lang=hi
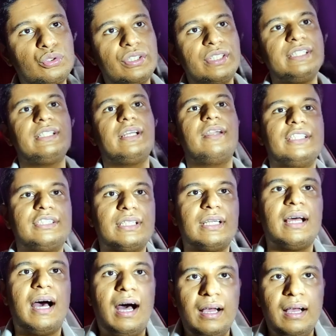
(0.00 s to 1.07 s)
जनरेशन
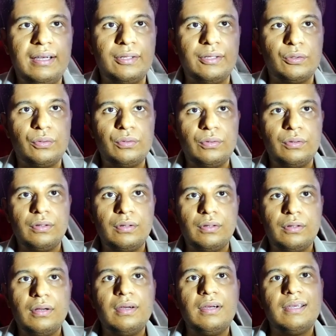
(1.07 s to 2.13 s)
आ गई हो
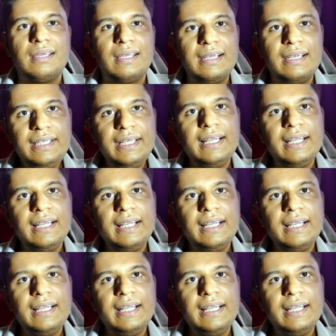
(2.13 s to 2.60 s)
इंटेल ने